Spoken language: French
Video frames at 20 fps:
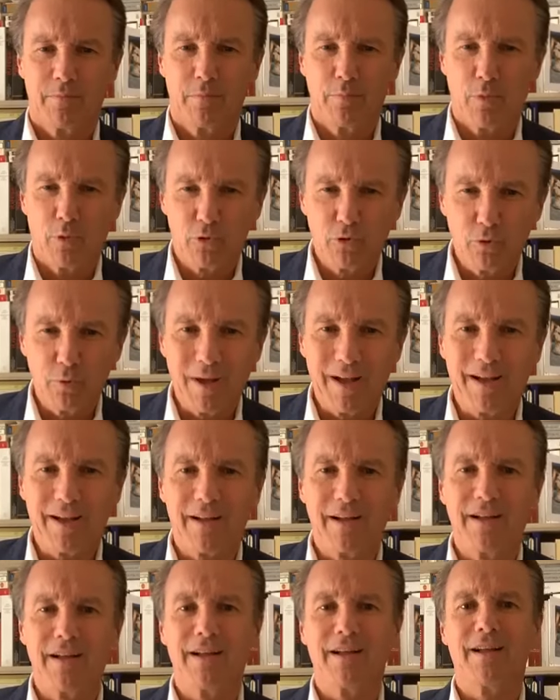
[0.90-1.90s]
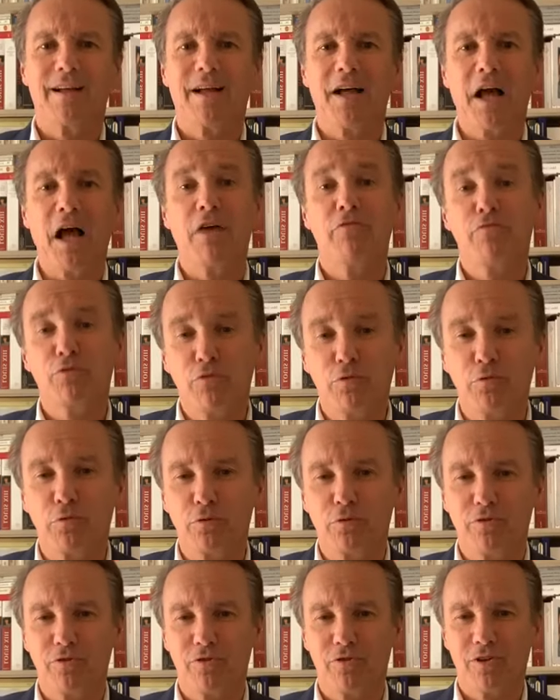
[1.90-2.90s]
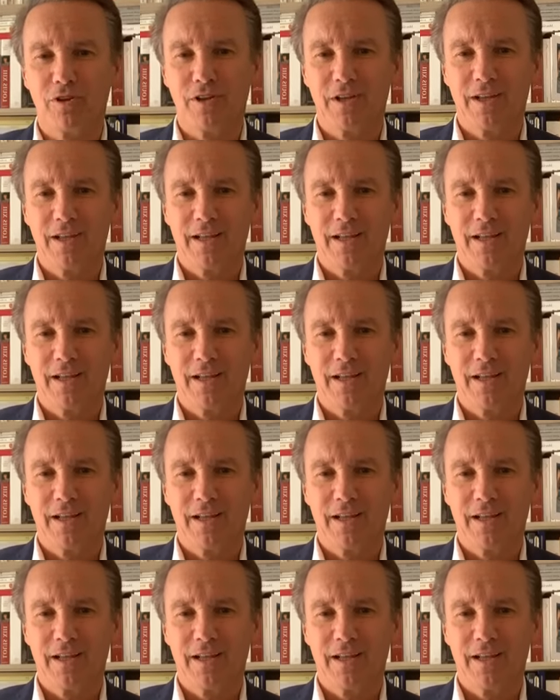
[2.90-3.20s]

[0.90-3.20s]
Bonsoir euh, à vous tous.